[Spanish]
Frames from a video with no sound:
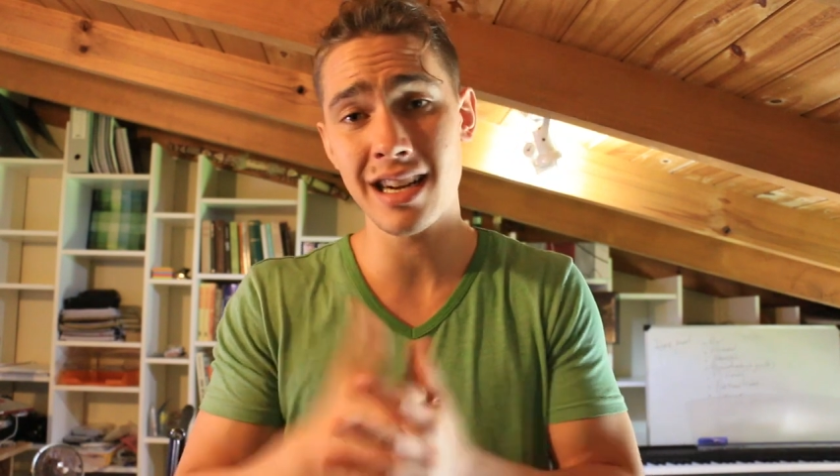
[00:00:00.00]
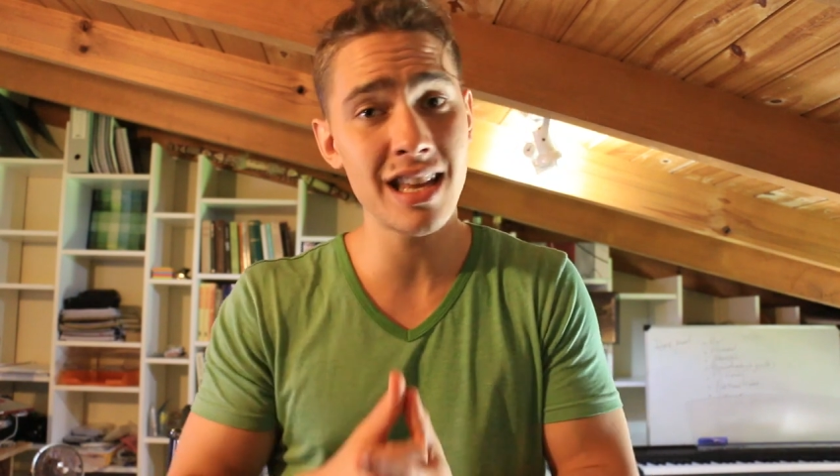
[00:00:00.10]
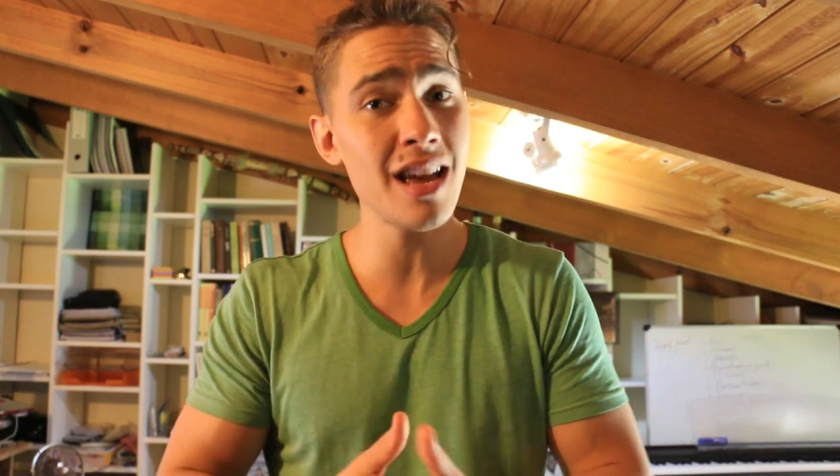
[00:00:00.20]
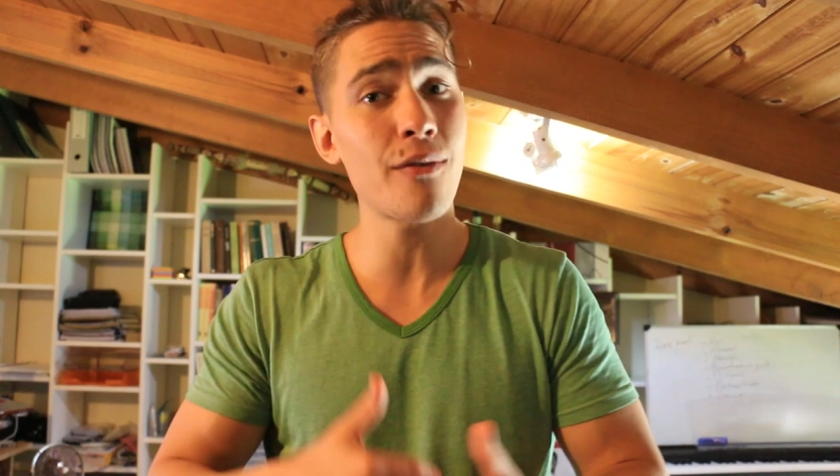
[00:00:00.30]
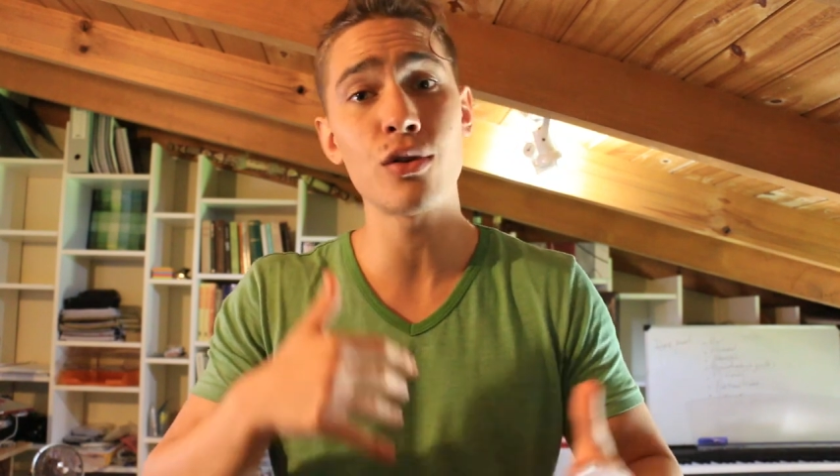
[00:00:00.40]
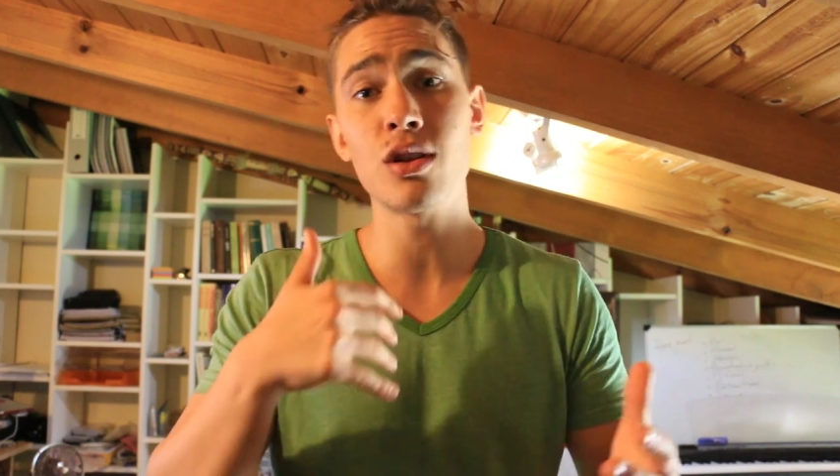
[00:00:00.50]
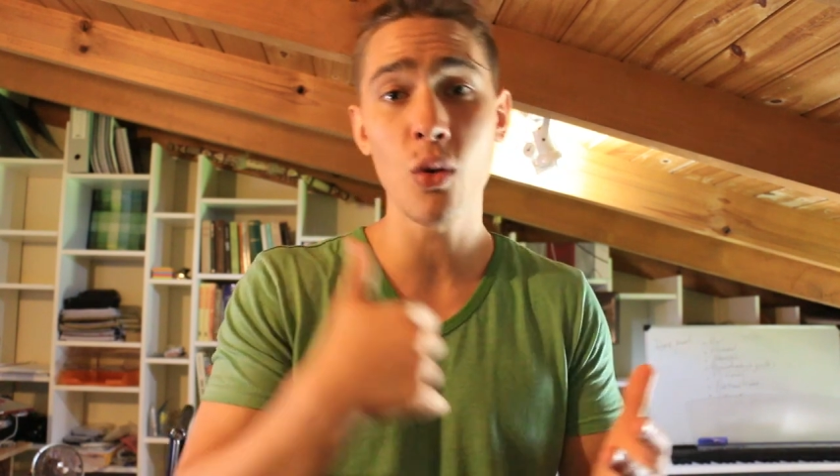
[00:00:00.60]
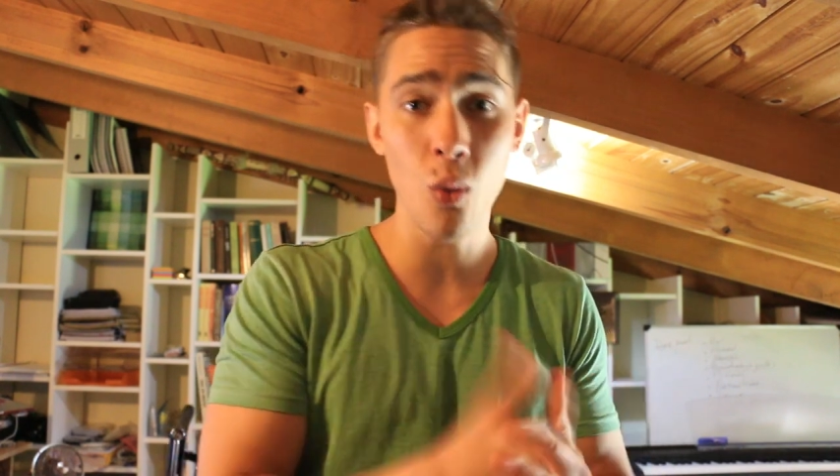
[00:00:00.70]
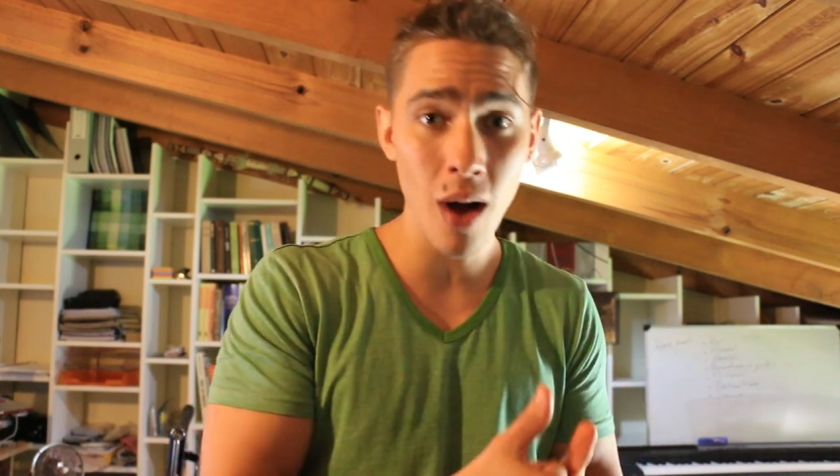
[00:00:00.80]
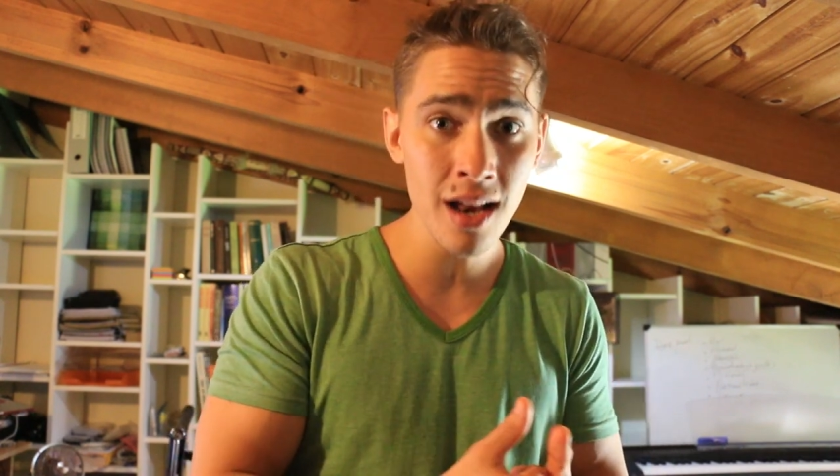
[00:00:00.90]
energía, fuiste
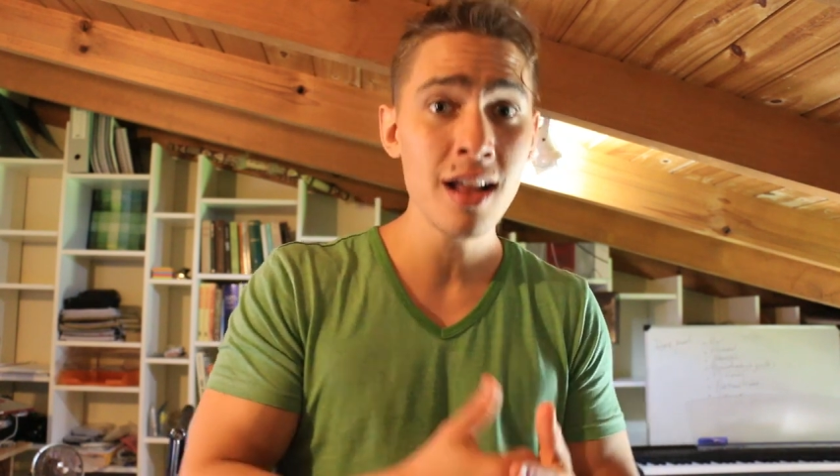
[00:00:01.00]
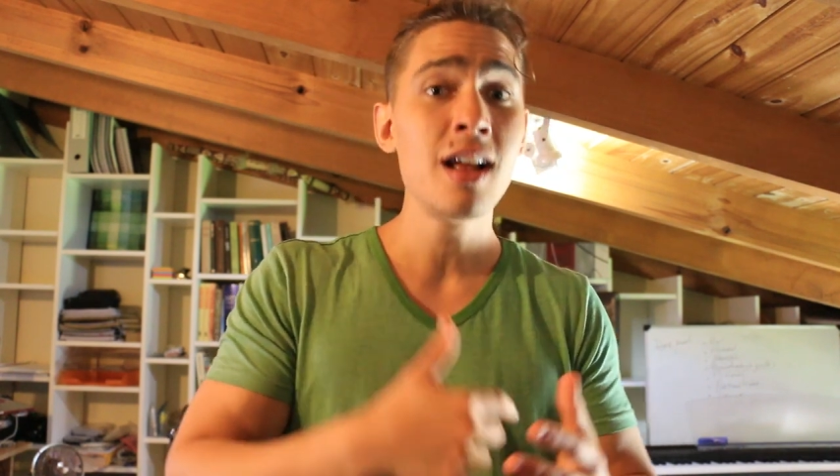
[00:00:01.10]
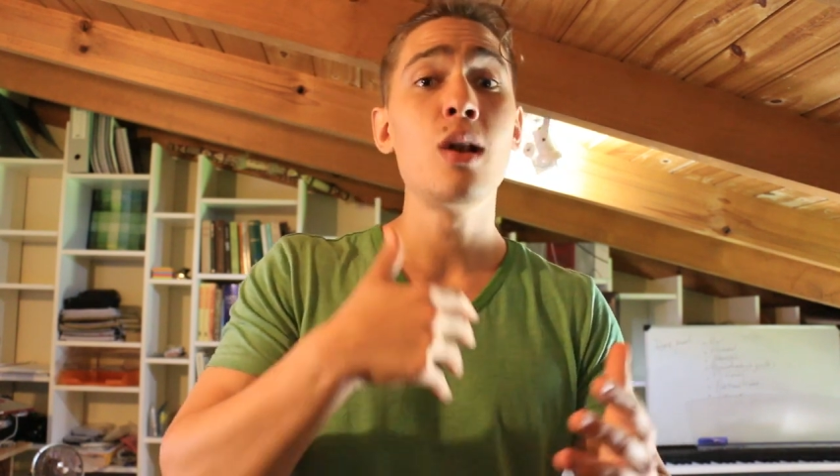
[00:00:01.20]
igual,